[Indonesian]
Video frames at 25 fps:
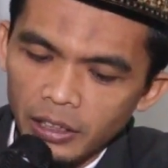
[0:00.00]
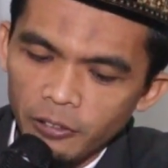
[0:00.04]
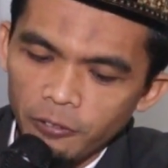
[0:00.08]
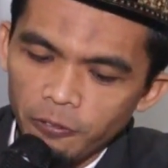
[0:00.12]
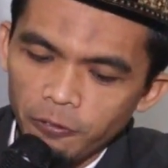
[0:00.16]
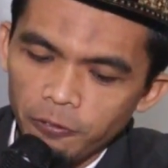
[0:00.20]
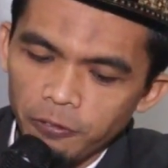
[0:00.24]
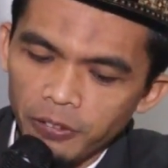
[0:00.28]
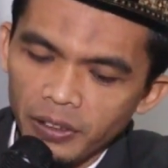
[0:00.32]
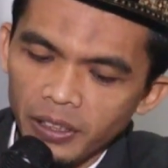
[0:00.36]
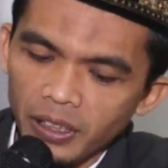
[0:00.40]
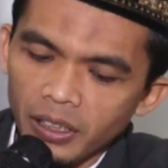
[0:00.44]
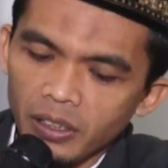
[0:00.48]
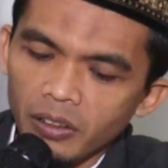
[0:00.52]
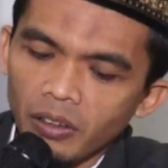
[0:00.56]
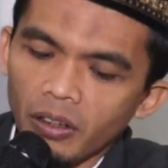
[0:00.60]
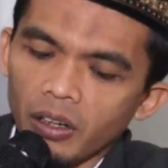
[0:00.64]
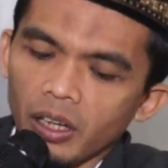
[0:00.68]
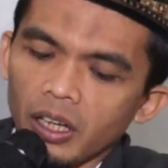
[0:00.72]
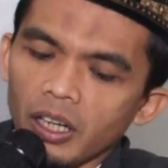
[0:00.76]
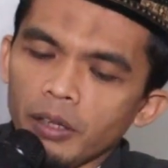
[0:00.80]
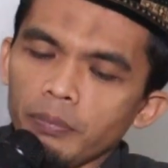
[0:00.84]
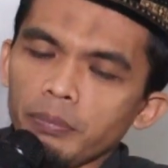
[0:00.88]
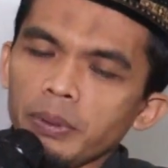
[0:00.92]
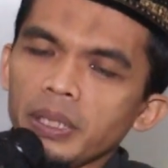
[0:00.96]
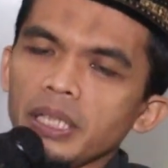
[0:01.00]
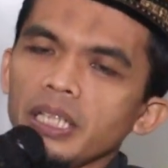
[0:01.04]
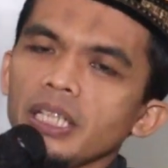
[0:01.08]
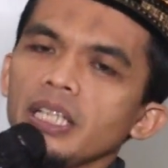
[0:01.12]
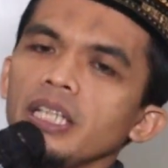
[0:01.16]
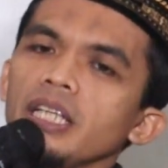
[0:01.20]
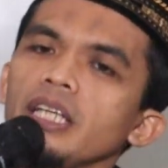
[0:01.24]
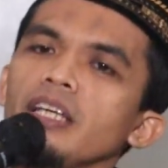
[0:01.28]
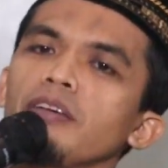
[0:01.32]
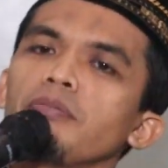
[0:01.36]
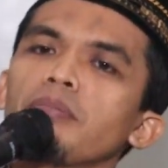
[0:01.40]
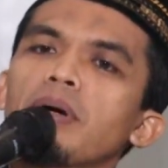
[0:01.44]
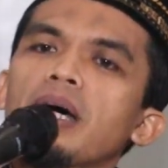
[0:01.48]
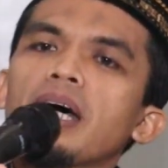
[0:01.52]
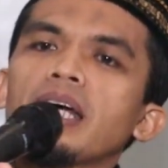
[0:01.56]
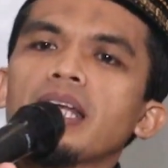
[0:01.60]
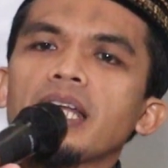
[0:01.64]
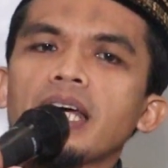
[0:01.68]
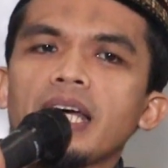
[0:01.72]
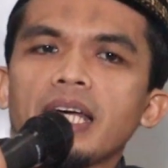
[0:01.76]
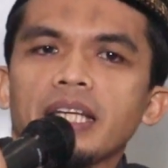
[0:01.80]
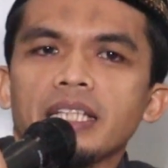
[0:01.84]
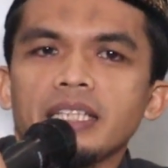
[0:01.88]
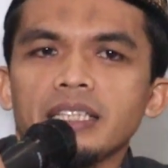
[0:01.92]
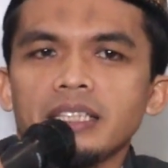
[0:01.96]
fi qalbihi
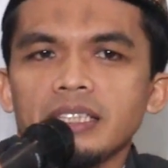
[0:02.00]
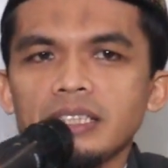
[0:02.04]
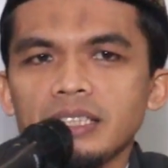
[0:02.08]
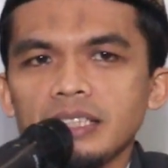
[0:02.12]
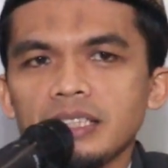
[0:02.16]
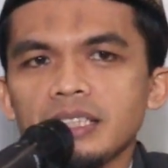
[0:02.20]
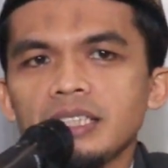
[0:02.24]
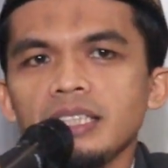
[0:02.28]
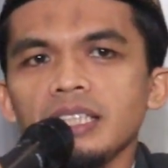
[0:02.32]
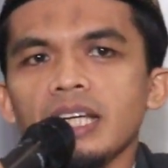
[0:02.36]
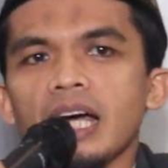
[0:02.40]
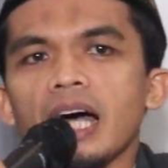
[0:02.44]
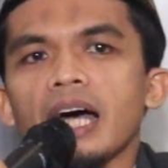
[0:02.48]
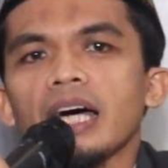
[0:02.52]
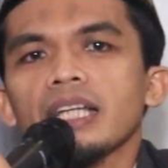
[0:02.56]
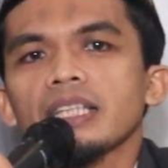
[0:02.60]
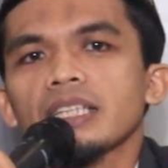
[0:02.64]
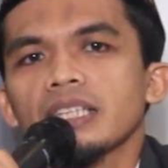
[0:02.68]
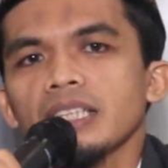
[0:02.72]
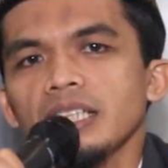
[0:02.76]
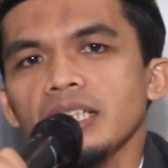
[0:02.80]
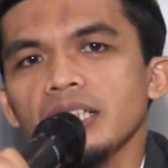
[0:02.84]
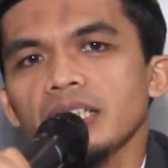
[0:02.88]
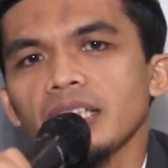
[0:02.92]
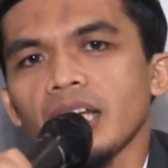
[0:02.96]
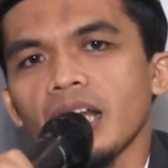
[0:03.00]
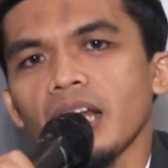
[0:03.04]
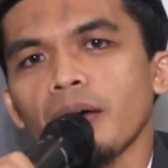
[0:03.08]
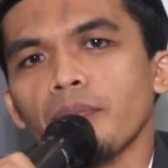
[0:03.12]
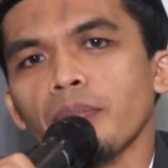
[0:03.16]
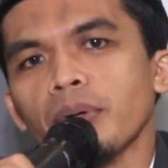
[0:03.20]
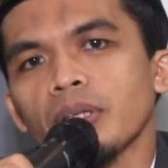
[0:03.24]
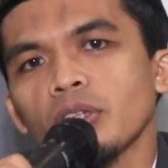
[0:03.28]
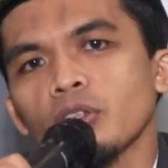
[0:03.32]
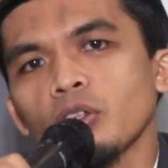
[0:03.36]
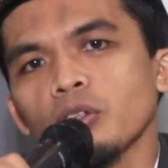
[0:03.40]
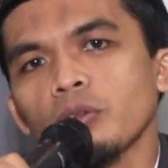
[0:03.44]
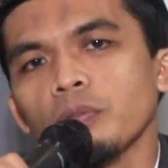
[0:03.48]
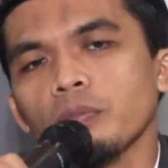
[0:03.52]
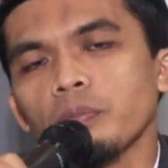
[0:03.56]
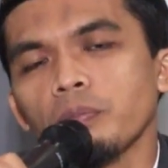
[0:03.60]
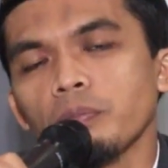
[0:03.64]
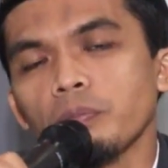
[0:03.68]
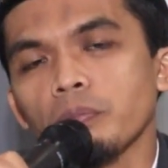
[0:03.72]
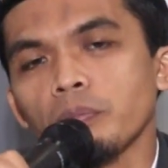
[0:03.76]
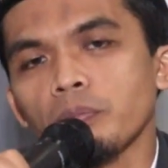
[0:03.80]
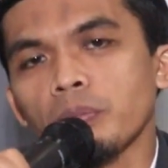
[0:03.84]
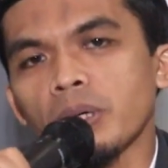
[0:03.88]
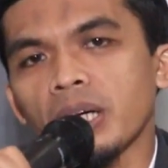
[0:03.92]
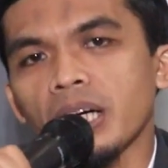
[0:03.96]
imanan di hati dalam bentuk
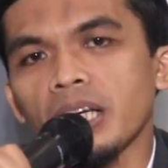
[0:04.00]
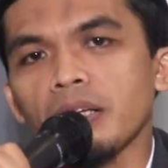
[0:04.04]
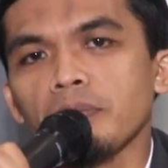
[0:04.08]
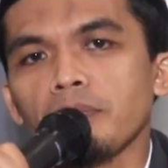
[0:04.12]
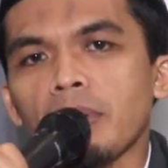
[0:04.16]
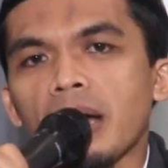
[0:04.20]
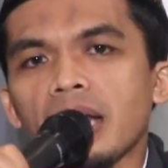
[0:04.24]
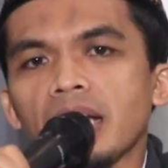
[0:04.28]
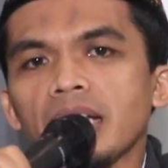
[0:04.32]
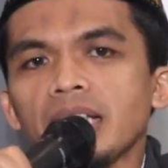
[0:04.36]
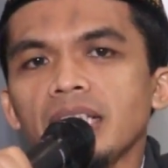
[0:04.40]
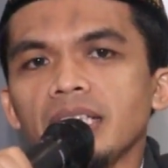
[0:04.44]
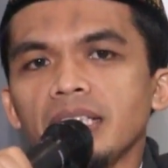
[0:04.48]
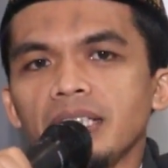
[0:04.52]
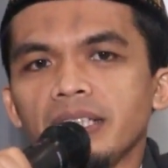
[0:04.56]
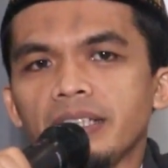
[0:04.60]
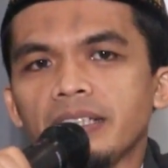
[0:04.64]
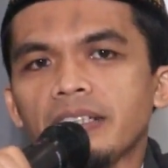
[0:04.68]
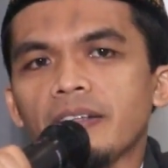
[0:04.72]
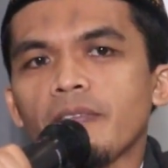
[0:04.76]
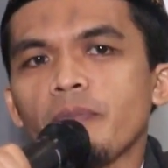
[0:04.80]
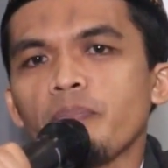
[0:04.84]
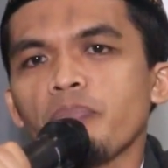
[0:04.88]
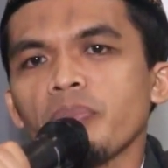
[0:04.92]
mengimani